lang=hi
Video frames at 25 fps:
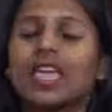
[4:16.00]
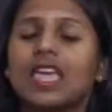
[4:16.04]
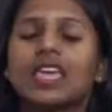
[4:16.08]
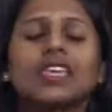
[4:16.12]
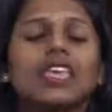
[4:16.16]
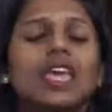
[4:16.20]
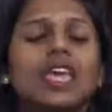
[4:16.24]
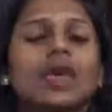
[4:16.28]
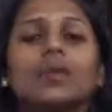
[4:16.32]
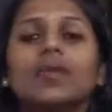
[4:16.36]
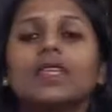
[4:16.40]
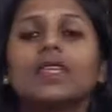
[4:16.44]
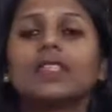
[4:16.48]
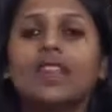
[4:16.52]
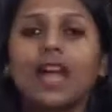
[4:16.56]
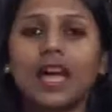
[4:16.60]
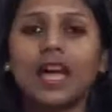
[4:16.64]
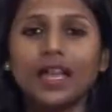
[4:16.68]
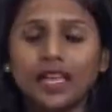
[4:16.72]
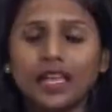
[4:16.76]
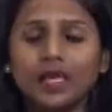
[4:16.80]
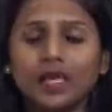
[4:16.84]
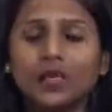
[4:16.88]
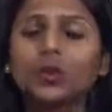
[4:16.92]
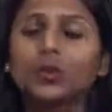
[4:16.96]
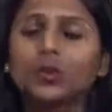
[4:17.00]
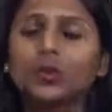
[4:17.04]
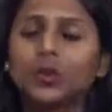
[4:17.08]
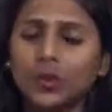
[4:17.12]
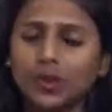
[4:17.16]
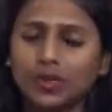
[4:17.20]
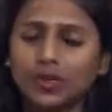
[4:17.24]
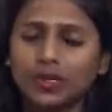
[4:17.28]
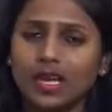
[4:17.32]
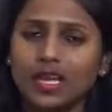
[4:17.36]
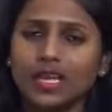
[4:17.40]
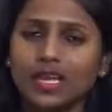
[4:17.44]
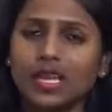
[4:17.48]
यदि दाने को दूर
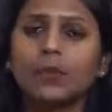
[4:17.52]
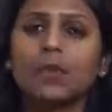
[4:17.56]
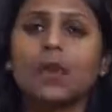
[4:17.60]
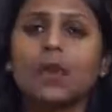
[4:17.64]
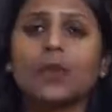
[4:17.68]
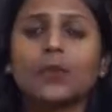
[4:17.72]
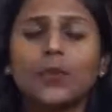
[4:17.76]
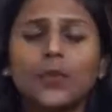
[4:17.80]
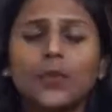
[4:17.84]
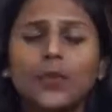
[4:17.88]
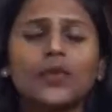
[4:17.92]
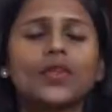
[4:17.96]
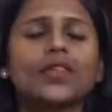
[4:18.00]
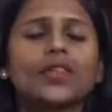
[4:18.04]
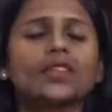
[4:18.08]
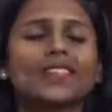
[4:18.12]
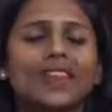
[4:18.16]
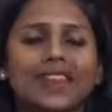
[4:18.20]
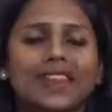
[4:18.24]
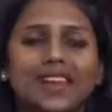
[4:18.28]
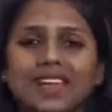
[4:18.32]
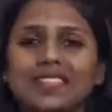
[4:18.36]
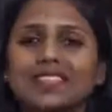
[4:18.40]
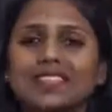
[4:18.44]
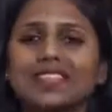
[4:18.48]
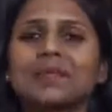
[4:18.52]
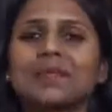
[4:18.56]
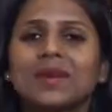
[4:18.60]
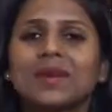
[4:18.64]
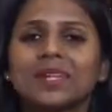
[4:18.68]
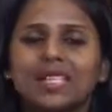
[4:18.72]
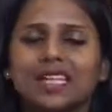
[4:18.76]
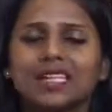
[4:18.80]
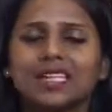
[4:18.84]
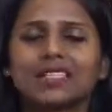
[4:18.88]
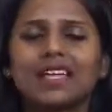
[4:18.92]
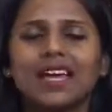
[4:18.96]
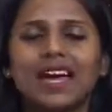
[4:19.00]
करने में पूरी तरह से
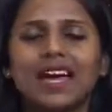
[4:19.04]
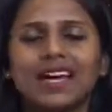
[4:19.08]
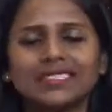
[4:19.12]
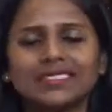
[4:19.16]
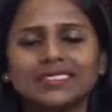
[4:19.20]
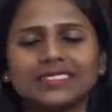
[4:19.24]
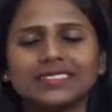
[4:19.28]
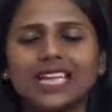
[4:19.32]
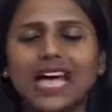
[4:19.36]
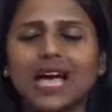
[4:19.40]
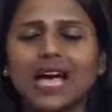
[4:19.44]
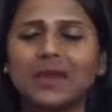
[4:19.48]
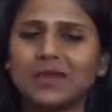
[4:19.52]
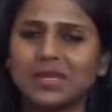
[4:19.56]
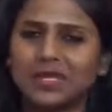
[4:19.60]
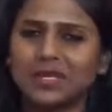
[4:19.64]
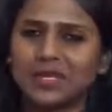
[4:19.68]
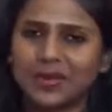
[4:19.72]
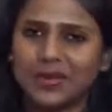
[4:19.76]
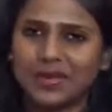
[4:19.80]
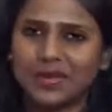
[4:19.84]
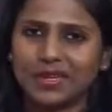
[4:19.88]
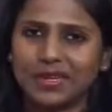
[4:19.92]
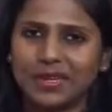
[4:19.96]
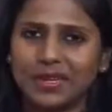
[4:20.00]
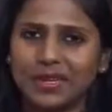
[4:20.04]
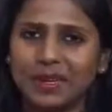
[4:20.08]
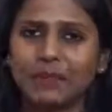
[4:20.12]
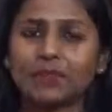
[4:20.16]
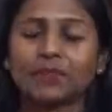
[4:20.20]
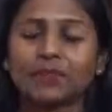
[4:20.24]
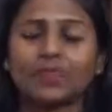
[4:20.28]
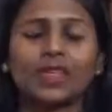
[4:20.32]
मददगार साबित हुई है